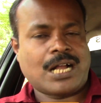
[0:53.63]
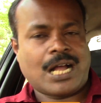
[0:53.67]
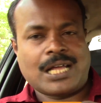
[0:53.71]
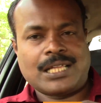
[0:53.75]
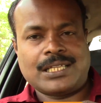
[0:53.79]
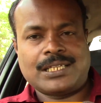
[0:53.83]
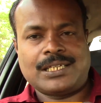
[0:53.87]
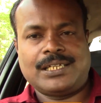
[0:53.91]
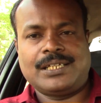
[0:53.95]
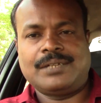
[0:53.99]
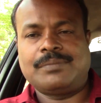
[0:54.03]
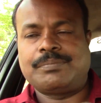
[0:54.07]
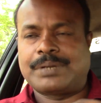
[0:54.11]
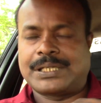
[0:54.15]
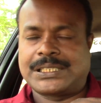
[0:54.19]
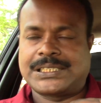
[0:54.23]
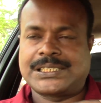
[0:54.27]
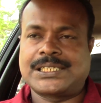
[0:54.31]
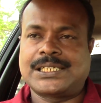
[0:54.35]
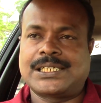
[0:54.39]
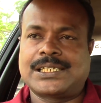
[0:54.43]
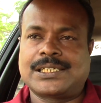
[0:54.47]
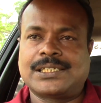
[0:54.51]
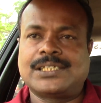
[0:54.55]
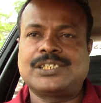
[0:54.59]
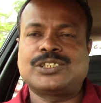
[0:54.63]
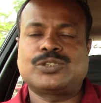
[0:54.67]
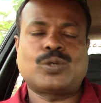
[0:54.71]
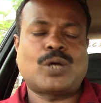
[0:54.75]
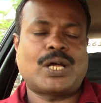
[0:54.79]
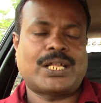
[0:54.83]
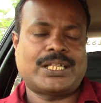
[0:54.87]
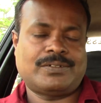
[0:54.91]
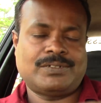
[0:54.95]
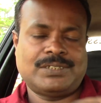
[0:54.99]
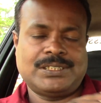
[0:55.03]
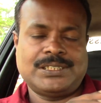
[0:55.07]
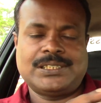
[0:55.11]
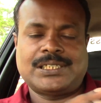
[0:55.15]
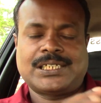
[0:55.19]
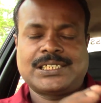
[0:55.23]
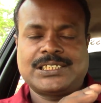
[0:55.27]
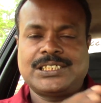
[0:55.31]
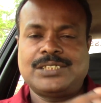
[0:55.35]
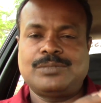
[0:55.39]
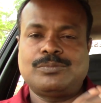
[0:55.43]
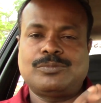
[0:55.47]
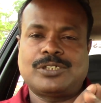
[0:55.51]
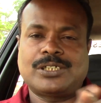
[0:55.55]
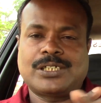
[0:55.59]
காதல்லையும் பிரச்சனை இருக்குது ஸோ அதை வந்து
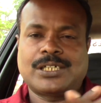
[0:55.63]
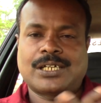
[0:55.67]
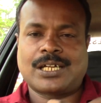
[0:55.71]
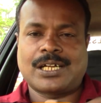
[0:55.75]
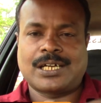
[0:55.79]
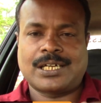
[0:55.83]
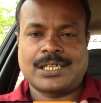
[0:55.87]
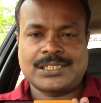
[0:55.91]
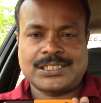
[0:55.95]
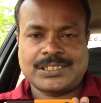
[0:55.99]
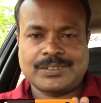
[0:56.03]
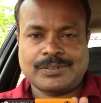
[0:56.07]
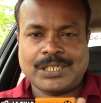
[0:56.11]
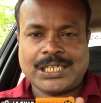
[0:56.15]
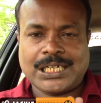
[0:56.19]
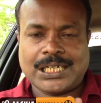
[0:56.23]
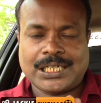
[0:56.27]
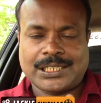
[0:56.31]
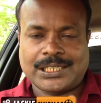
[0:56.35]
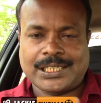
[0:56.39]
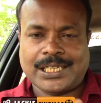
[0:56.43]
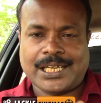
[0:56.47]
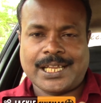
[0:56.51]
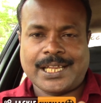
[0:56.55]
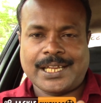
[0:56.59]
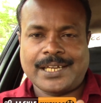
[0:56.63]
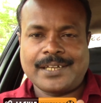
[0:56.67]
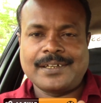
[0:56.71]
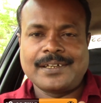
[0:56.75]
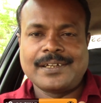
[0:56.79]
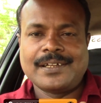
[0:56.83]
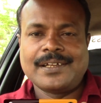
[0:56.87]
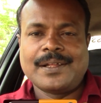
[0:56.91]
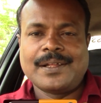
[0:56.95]
ரஜினி முருகனான சிவகார்த்திகேயன்